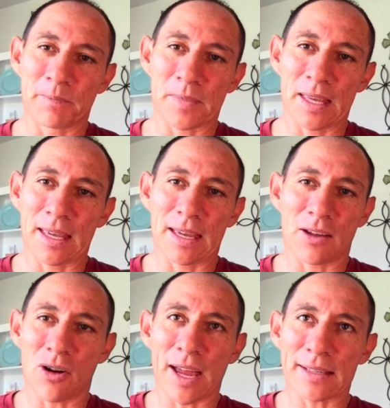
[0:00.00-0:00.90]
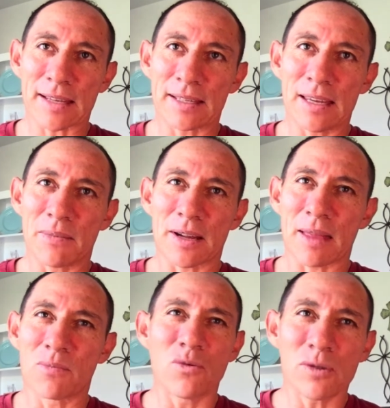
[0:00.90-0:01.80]
y, creo que es así,
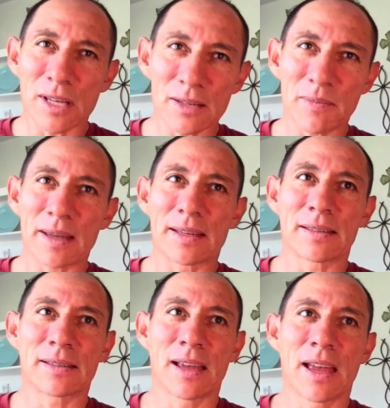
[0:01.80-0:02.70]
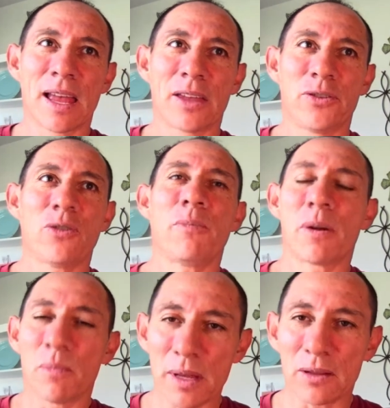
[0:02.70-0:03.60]
¿verdad? Muchas veces yo
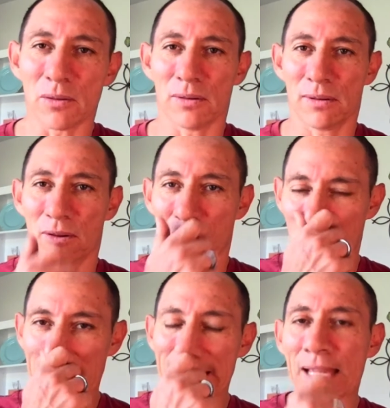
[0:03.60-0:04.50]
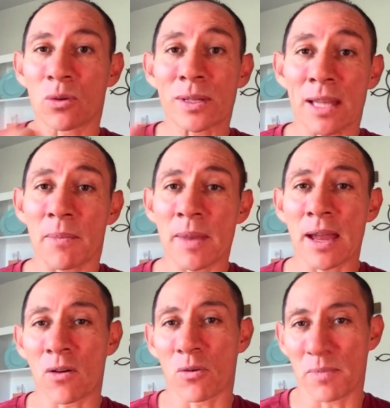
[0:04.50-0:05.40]
permito cosas que no están
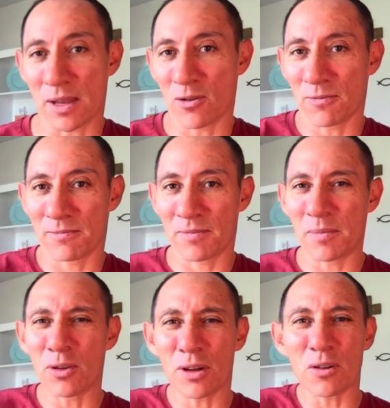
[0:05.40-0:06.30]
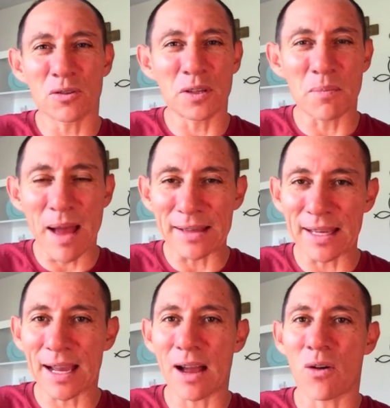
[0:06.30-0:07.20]
bien conmigo. Permito que los demás
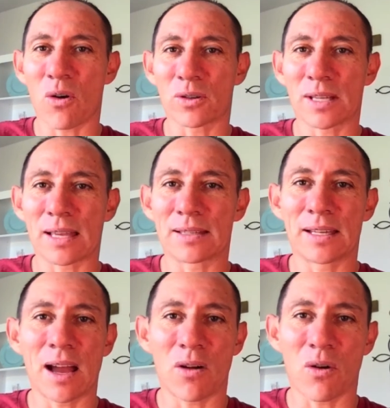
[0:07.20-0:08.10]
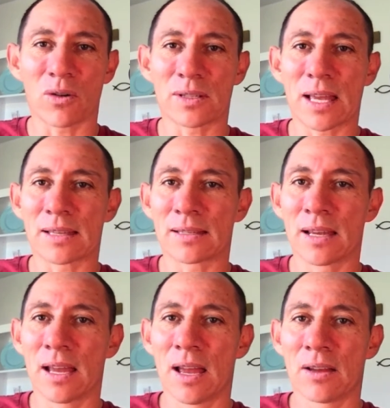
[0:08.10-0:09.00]
hagan cosas, digan cosas,
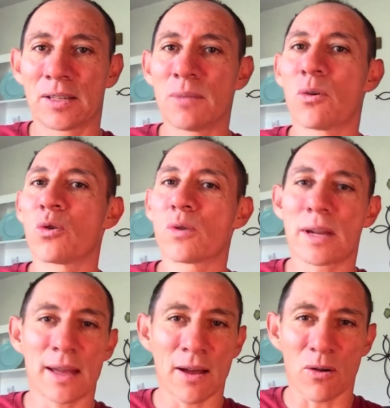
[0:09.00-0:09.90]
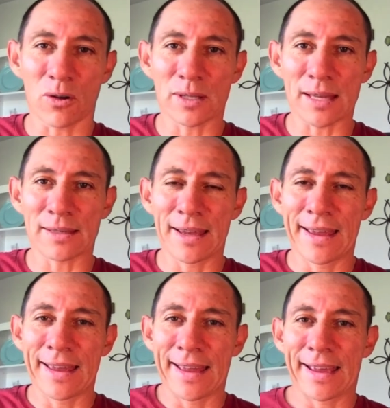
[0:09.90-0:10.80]
se involucren en cosas
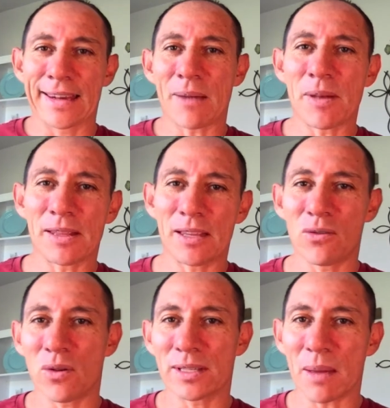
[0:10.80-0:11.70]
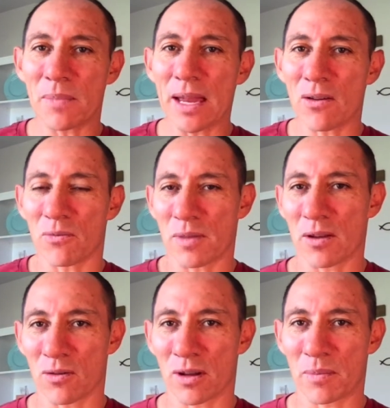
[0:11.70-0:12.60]
que realmente no están bien
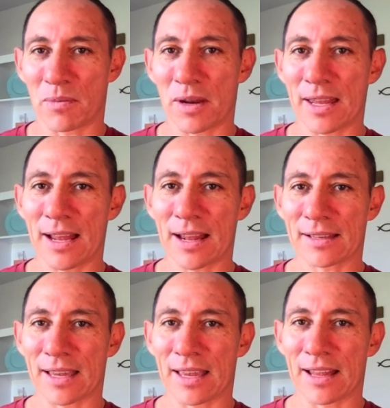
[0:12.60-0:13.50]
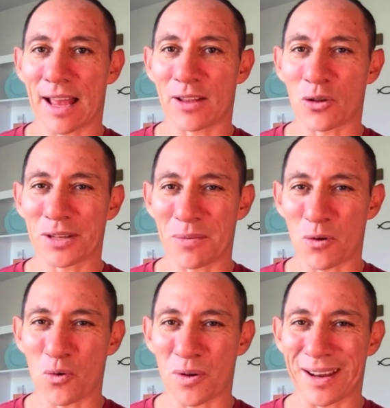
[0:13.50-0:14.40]
conmigo, que preferirían las que, en la que no se
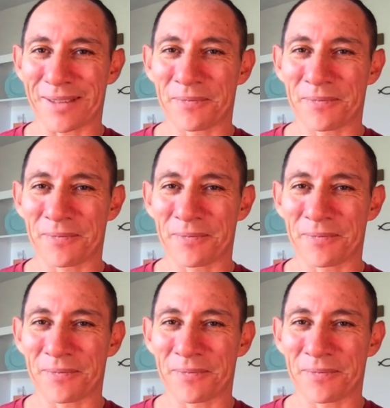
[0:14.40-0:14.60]
involucren.